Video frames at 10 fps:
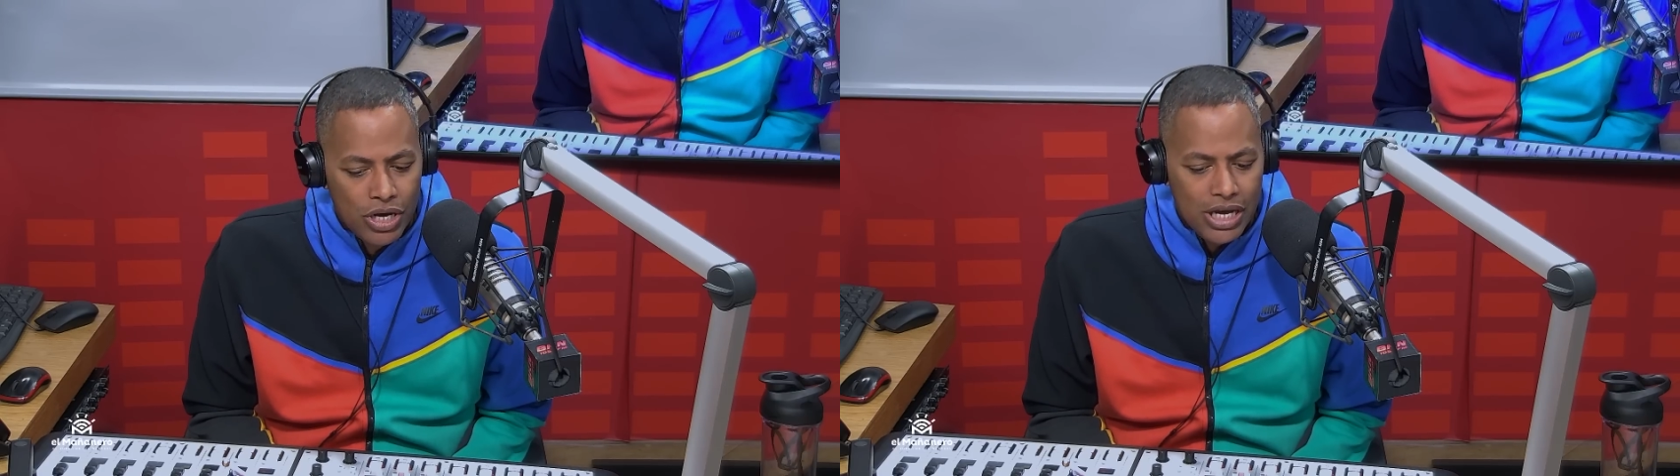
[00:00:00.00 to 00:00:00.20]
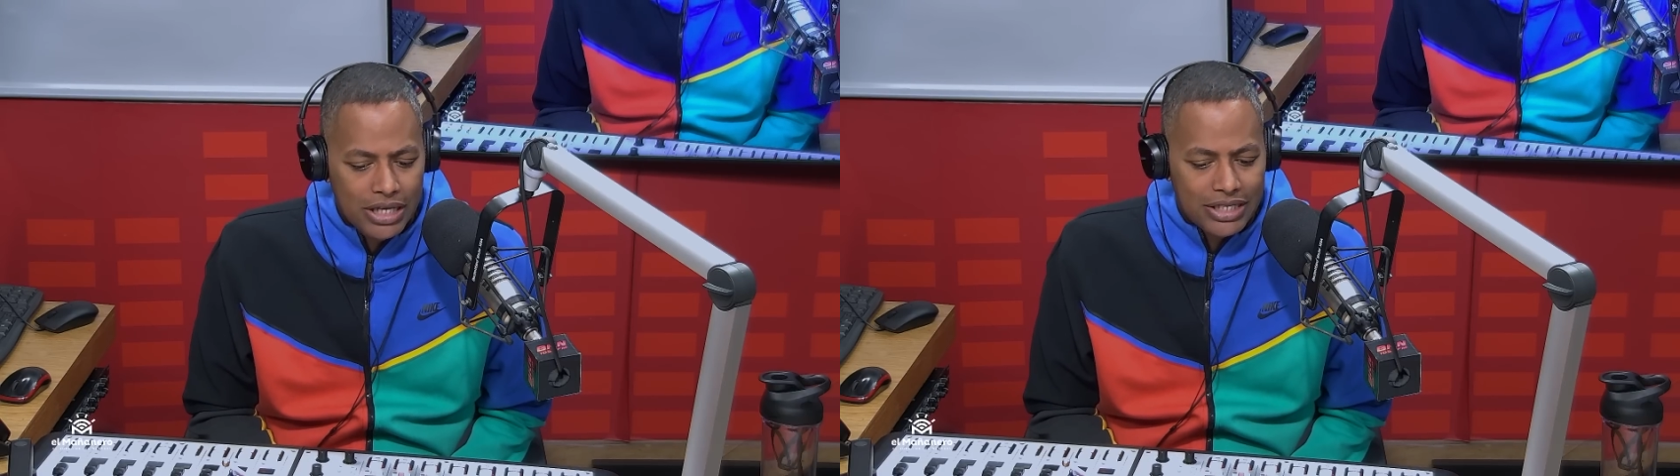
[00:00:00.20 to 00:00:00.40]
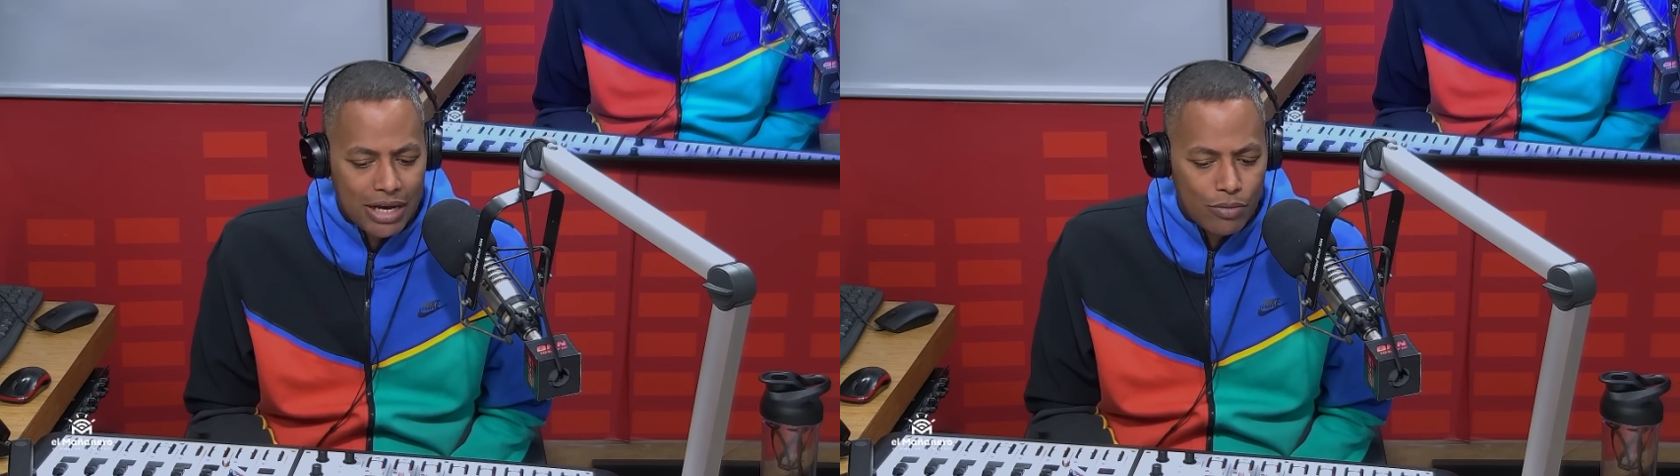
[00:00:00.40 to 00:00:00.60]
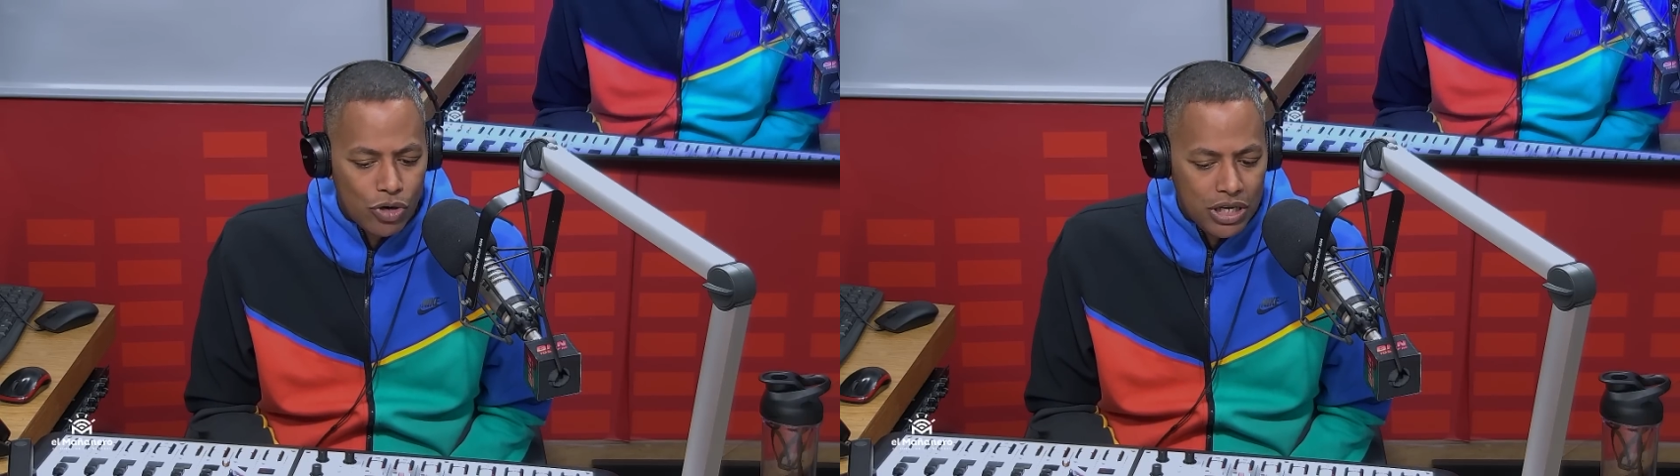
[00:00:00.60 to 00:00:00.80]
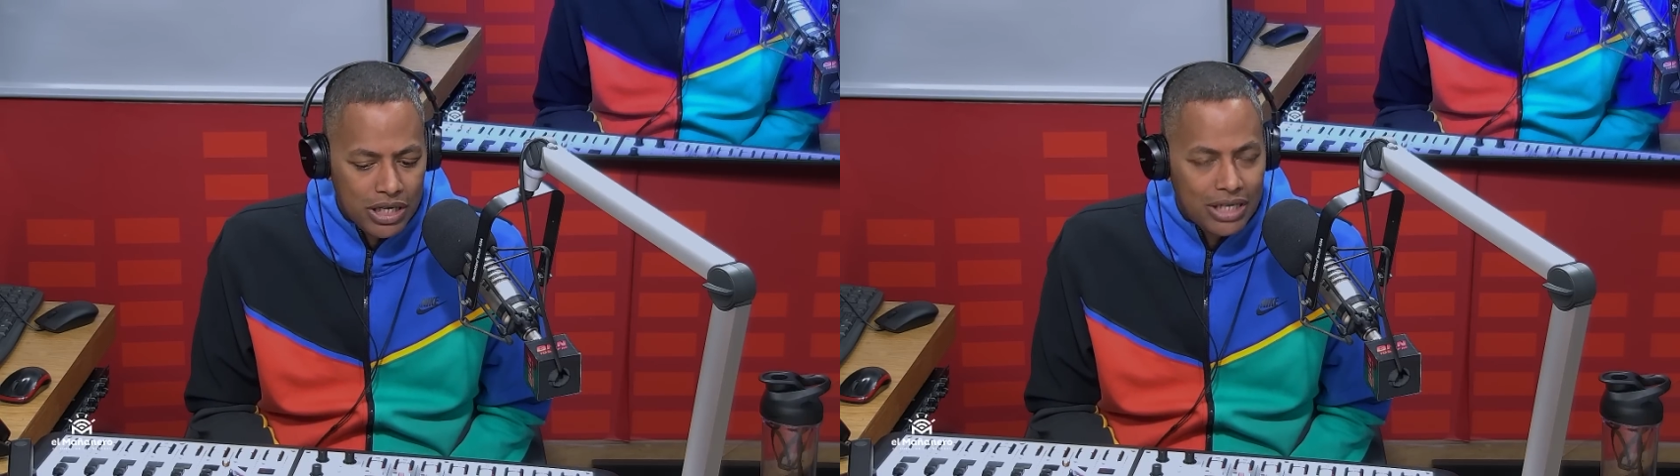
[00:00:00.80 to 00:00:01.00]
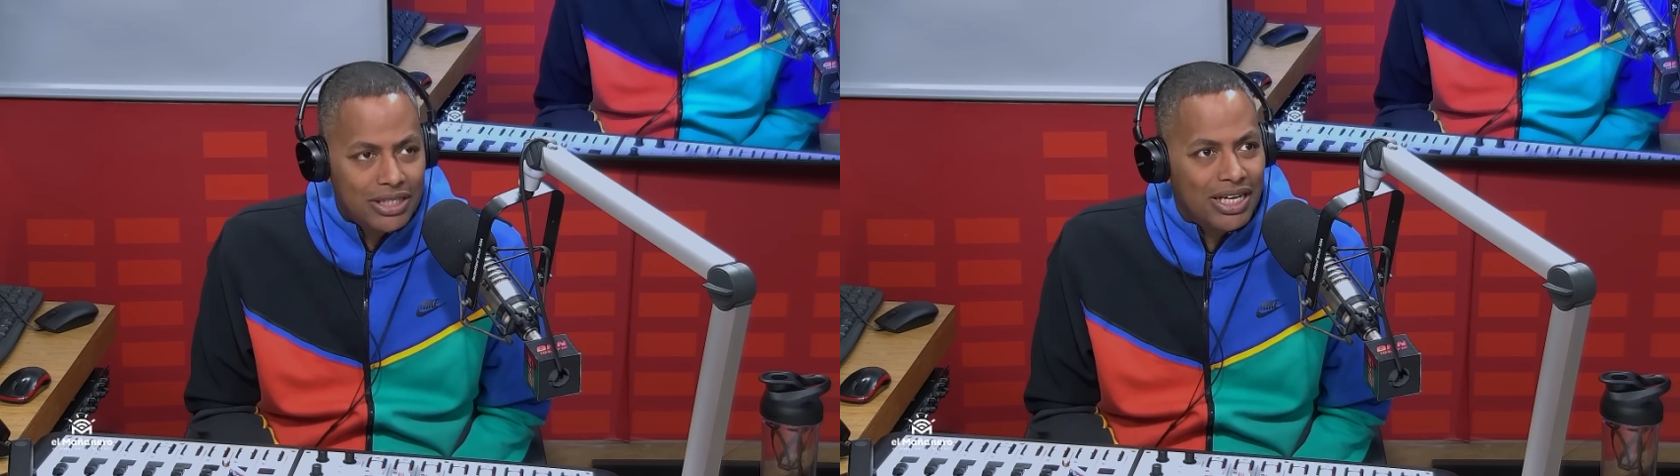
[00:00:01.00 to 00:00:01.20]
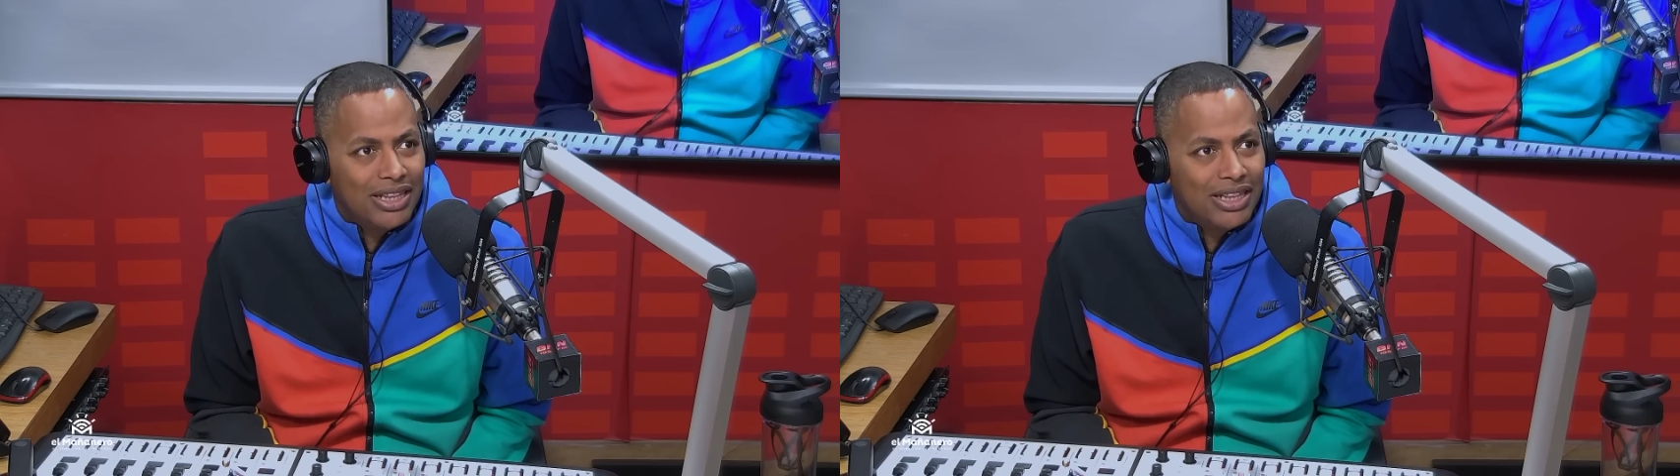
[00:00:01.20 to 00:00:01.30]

Isaac Molina es este